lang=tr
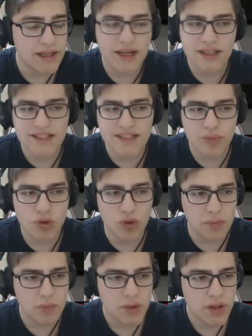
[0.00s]
Yara
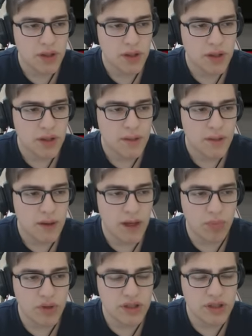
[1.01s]
istemiyorum.
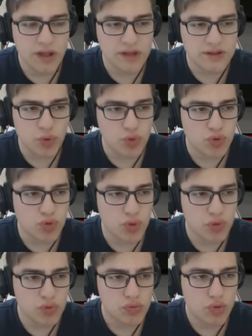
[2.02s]
Ha body art
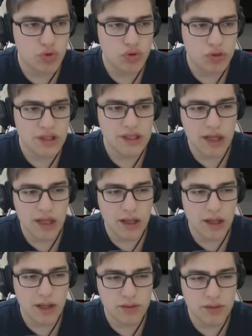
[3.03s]
torso. Torso dediği
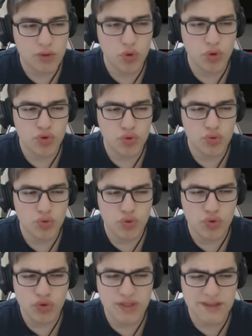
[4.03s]
torso
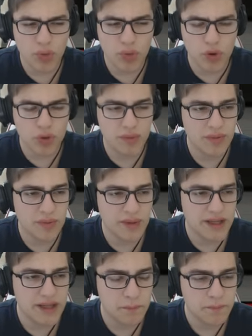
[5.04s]
üst kısım mı oluyordu be? Bir
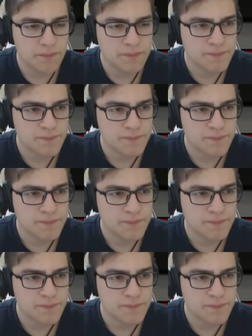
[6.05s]
bakayım.